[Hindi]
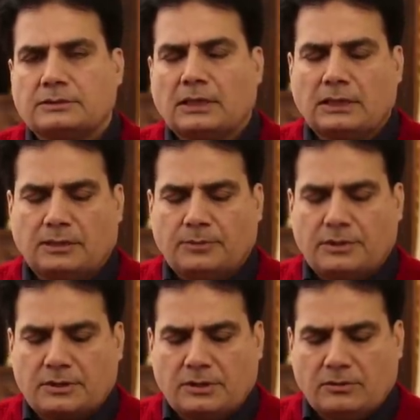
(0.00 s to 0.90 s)
ज़ाहिर है
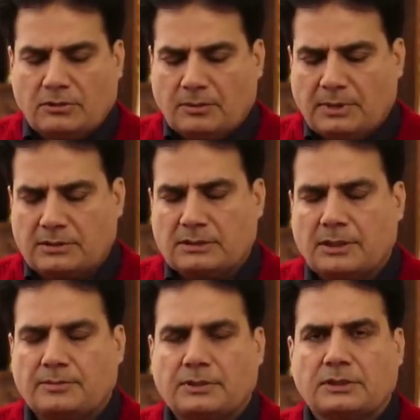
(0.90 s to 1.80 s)
मीर शकील रहमान
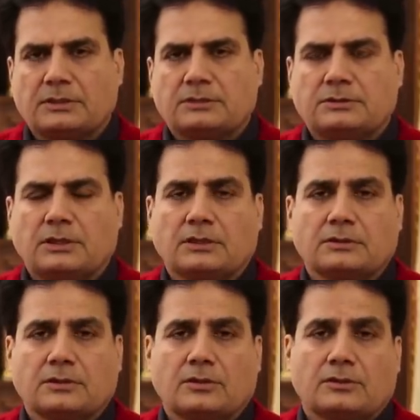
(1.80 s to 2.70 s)
साहब थे
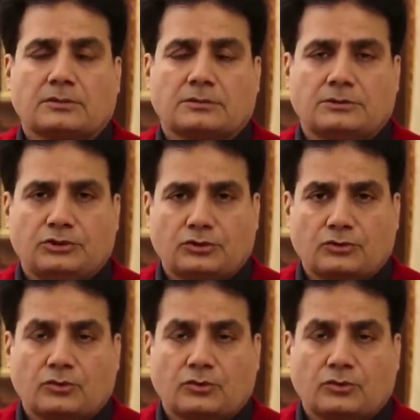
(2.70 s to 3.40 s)
जंग और जियो